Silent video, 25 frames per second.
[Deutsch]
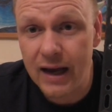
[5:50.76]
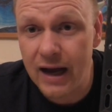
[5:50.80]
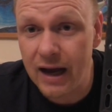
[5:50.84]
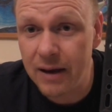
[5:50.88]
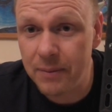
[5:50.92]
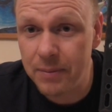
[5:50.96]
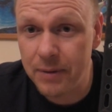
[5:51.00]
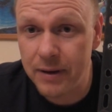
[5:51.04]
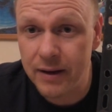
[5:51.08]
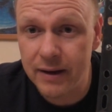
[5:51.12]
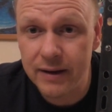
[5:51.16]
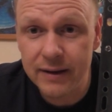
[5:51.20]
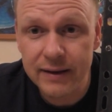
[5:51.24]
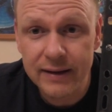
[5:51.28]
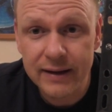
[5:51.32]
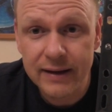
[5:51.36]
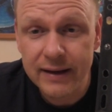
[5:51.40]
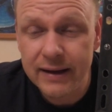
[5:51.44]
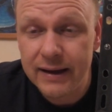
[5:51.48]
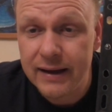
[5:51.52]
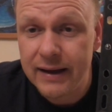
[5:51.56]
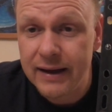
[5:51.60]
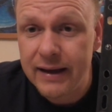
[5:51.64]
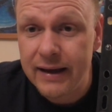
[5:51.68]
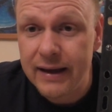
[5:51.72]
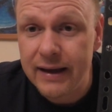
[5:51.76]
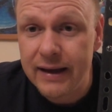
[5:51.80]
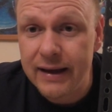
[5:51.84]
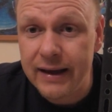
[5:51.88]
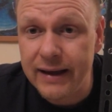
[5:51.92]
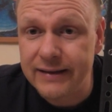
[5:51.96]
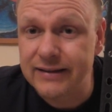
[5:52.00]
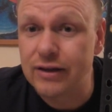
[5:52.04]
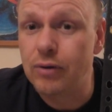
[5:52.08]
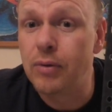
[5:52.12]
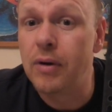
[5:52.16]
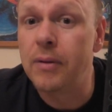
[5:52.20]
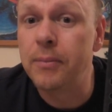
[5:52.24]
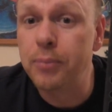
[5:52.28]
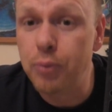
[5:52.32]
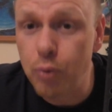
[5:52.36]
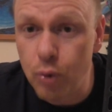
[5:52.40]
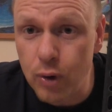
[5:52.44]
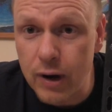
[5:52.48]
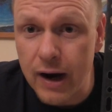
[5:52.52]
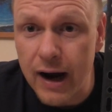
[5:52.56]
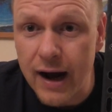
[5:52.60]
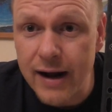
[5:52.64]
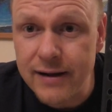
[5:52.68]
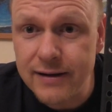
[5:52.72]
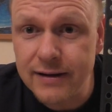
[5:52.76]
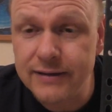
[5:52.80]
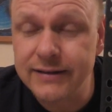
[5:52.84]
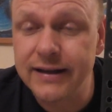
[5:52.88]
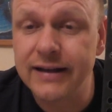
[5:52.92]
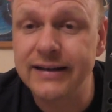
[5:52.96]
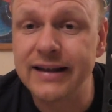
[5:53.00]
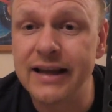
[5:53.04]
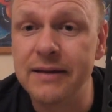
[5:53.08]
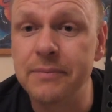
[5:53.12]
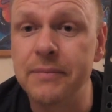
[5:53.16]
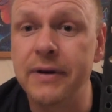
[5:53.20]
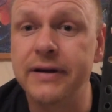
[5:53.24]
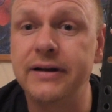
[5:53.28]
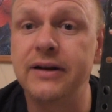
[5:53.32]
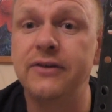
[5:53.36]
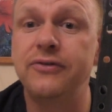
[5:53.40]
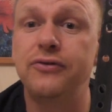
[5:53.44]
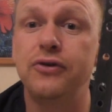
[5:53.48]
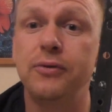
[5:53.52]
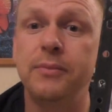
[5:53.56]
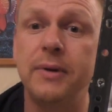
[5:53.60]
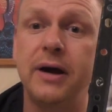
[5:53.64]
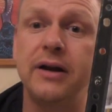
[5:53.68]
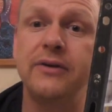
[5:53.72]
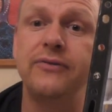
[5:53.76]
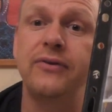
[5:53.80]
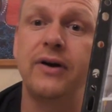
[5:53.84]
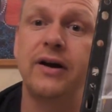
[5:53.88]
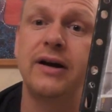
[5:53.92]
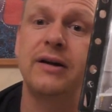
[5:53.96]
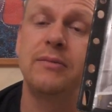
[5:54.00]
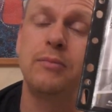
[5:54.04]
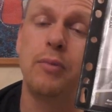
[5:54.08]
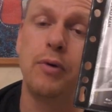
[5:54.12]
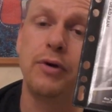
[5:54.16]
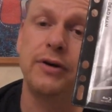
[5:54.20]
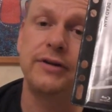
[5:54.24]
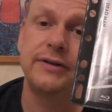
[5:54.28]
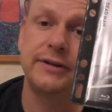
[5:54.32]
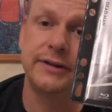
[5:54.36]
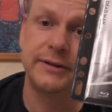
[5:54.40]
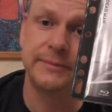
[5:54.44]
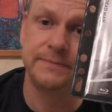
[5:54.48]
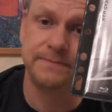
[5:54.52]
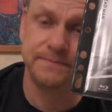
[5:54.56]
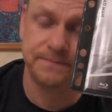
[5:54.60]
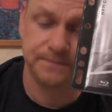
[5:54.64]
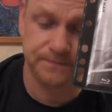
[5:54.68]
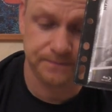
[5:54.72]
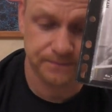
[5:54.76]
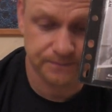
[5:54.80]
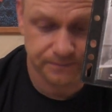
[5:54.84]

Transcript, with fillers: Aber es gibt einen Buchhalter, der eben eine Firma anfangen möchte